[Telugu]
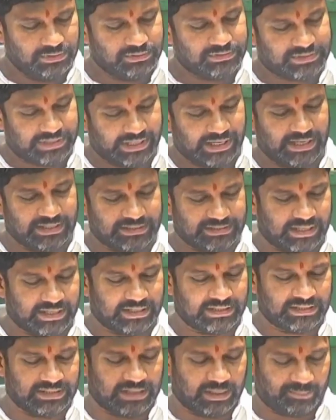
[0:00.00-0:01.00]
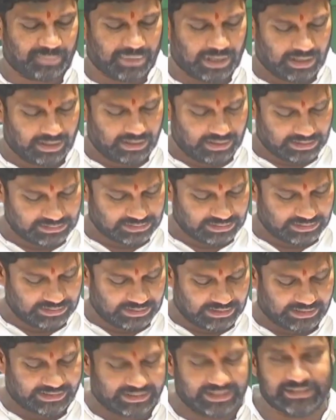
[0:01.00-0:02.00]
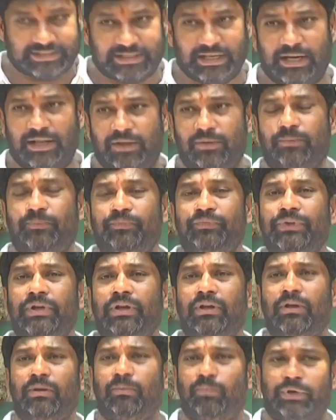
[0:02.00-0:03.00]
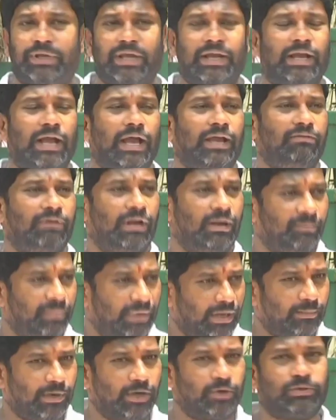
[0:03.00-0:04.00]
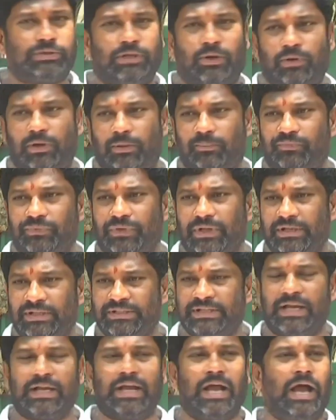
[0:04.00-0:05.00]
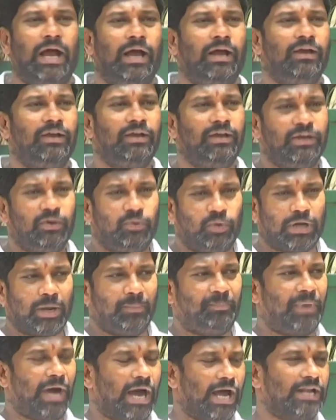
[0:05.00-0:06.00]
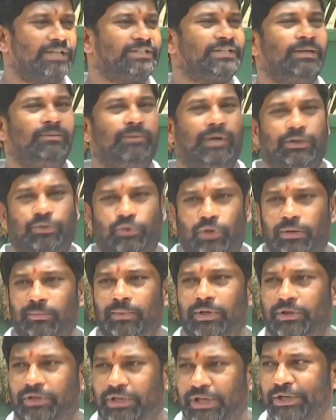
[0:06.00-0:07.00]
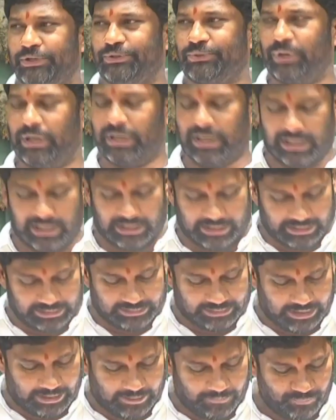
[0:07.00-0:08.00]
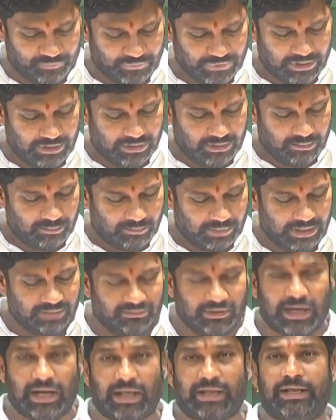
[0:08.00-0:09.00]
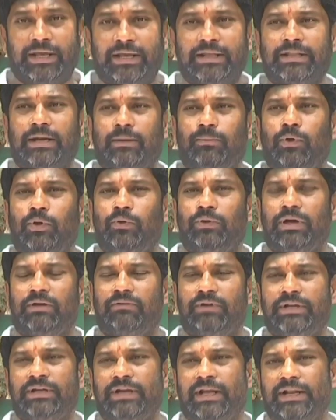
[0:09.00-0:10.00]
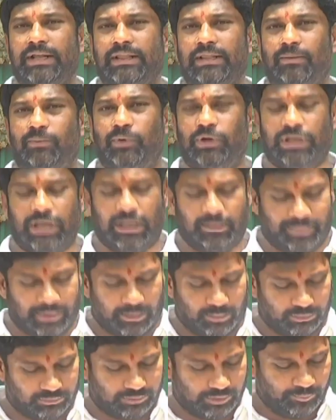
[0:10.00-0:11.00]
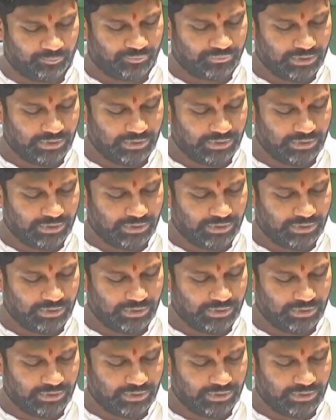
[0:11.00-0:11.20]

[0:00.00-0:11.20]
చేయడం జరిగింది తప్ప అసలు దీంట్లో కేసే లేదు ముఖ్యంగా ఇవాళ మేము అడుగుతూ ఉన్నాం నిజంగా ఒక పాలసీని పట్టుకొని మీరు కేసు అని అన్నట్టయితే మరి వాళ్ళ కేంద్రంలో ఉన్నటువంటి నరేంద్ర మోడీ గారి ప్రభుత్వం